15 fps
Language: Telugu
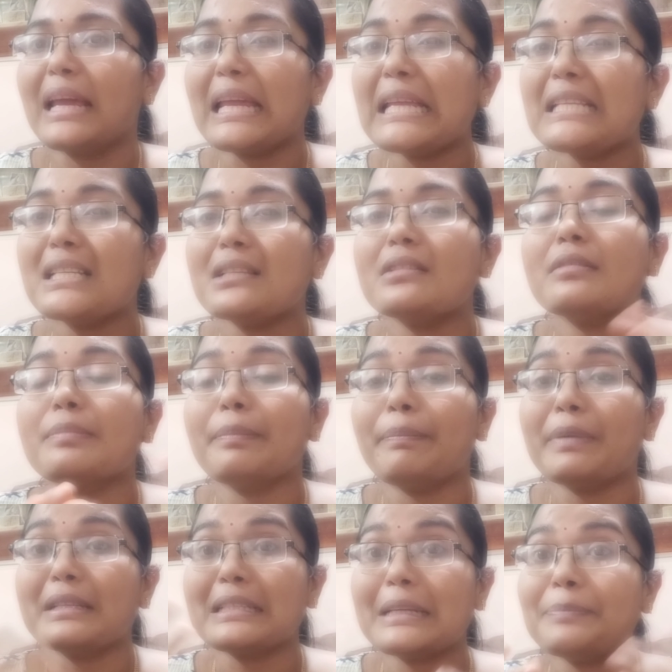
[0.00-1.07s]
దయచేసి
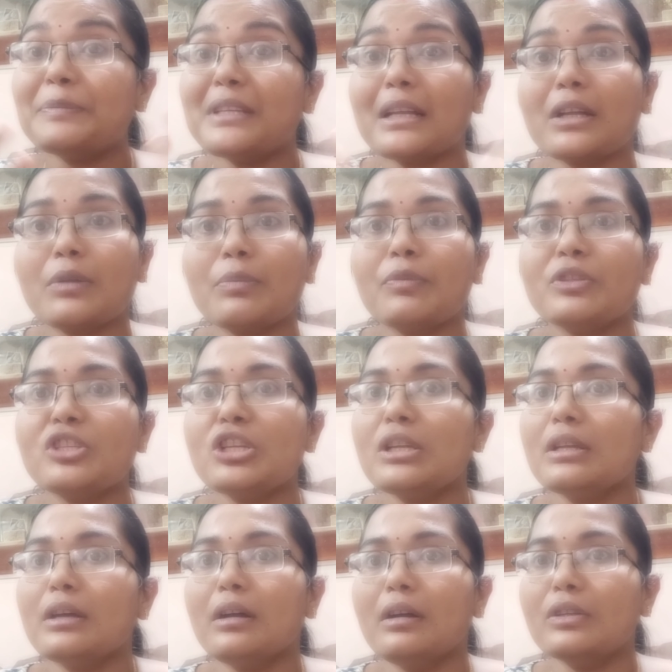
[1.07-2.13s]
స్టెప్స్ ఎక్కడం వచ్చి
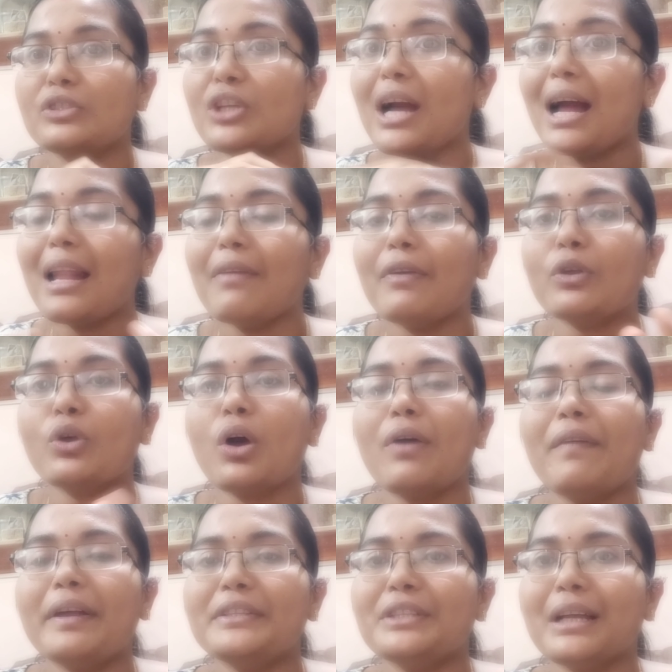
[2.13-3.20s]
చాలా వరకు
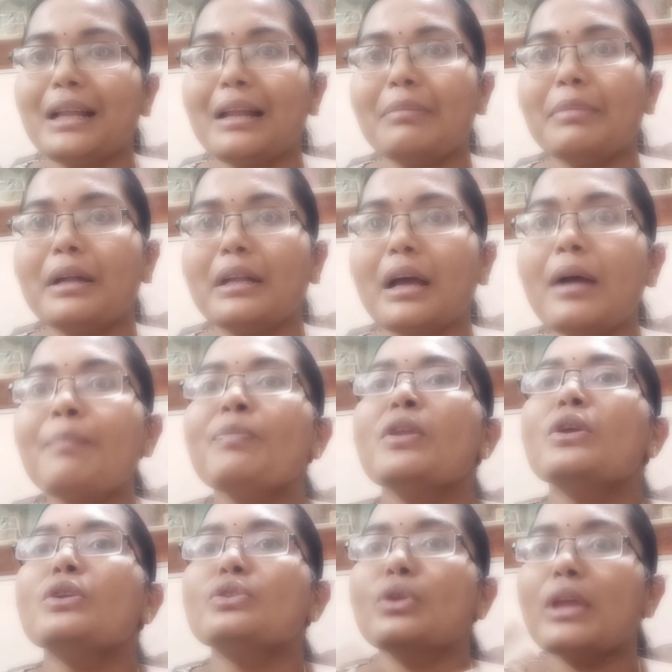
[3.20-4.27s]
అవాయిడ్ చేయాలన్నమాట
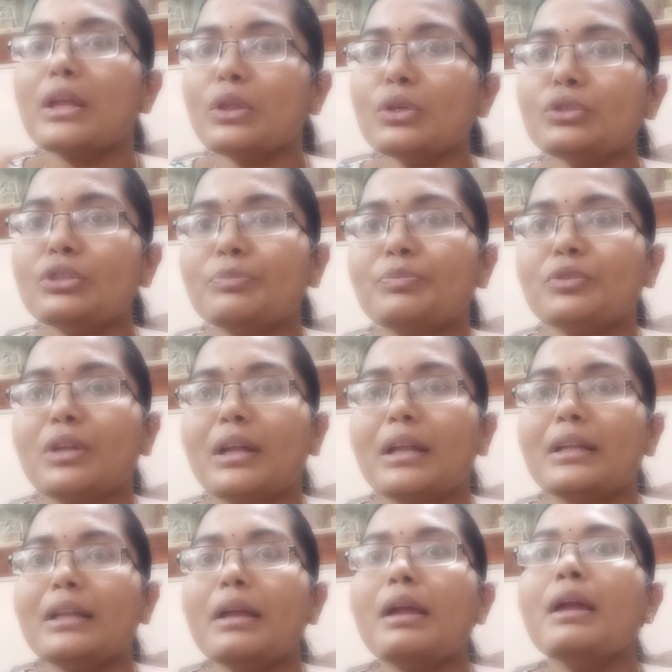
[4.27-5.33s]
సో ఎందుకు
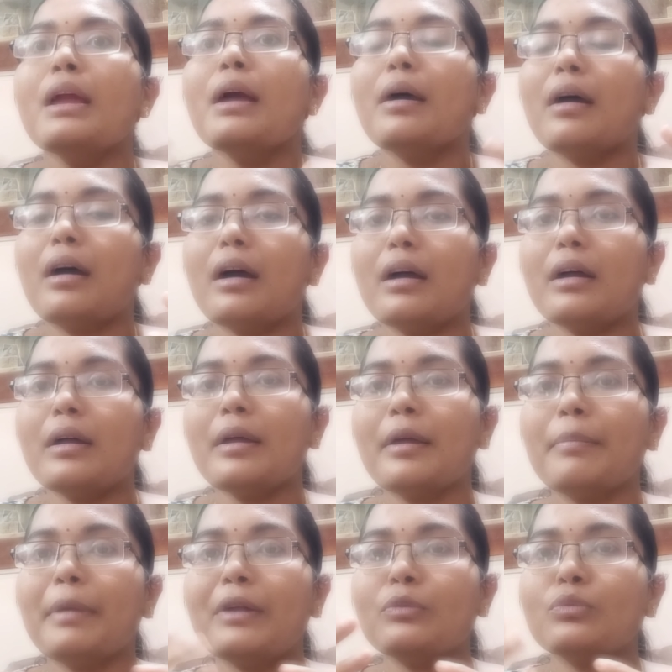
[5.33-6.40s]
చెప్తున్నానంటే
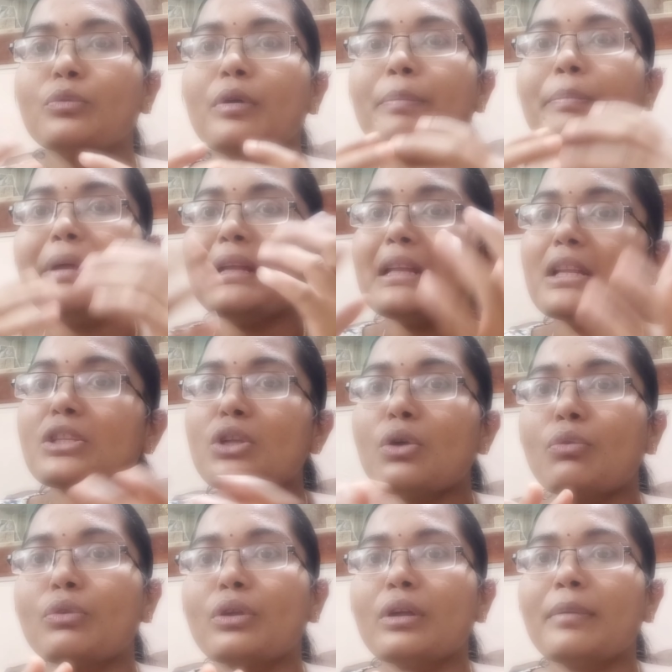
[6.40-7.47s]
మనం బెడ్ రెస్ట్లో
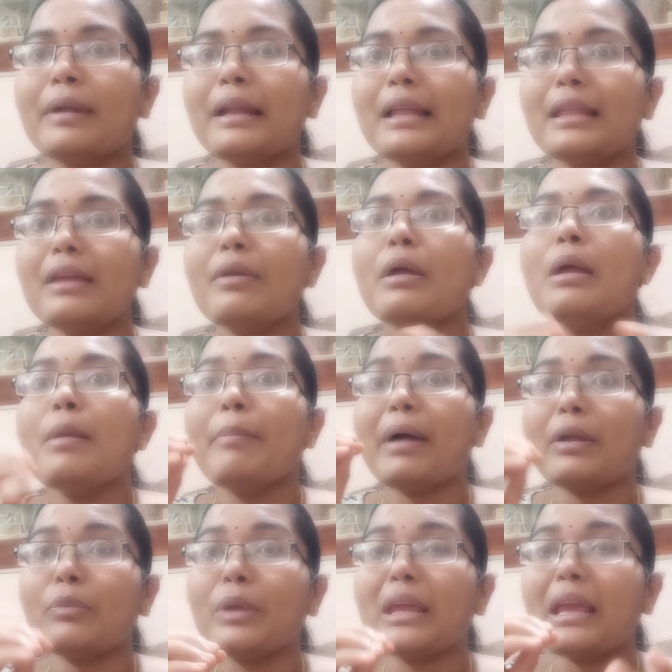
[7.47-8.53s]
ఉండడం అనేది
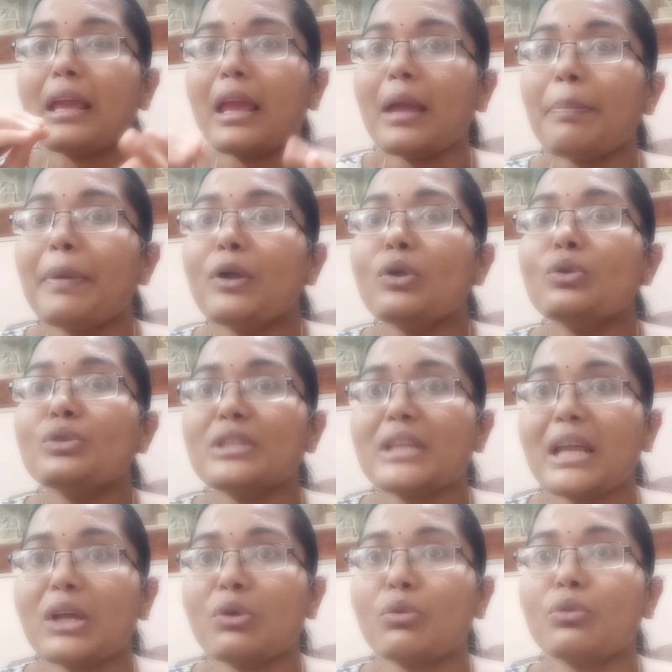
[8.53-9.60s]
మనం ఏ పనులు
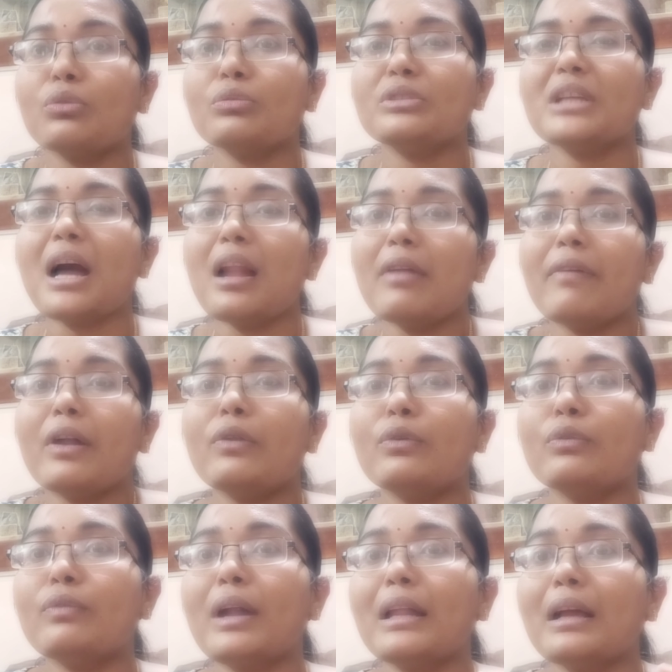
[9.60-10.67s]
చేయకూడదు చాలా వాళ్ళు
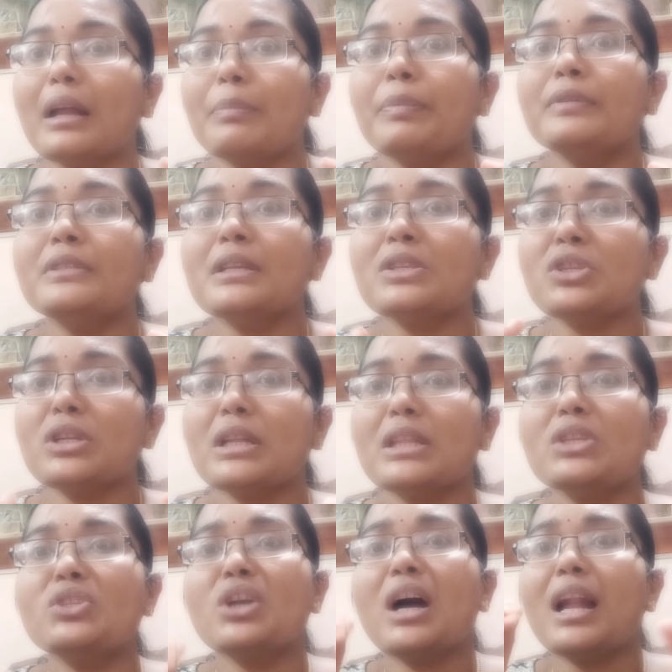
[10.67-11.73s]
వాళ్ళ గర్భోత్సంచి
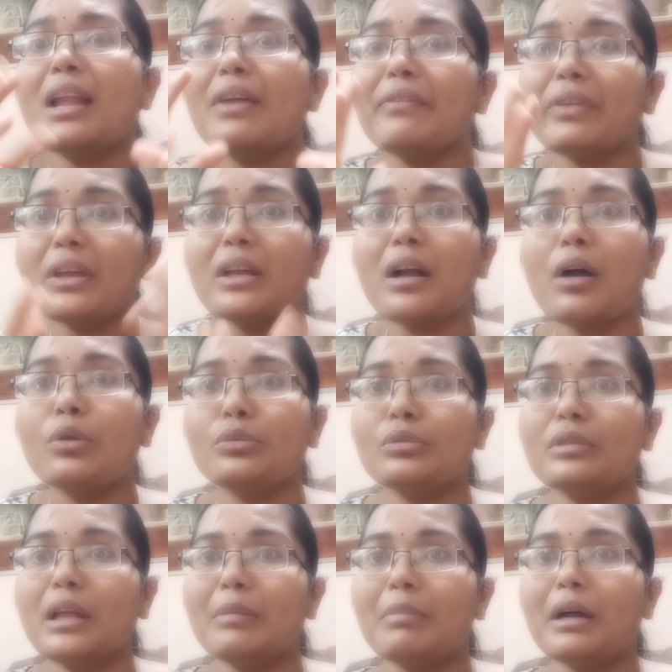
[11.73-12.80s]
అనేది చాలా వీక్గా
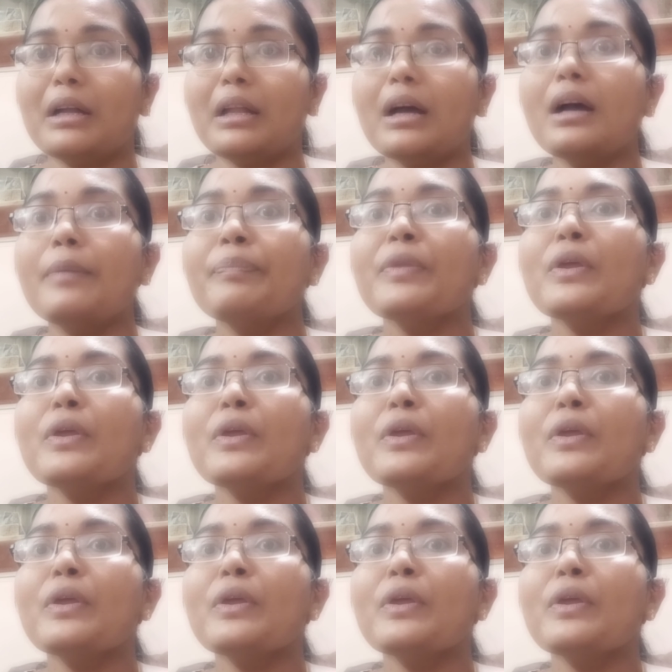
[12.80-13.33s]
ఉంటుందన్నమాట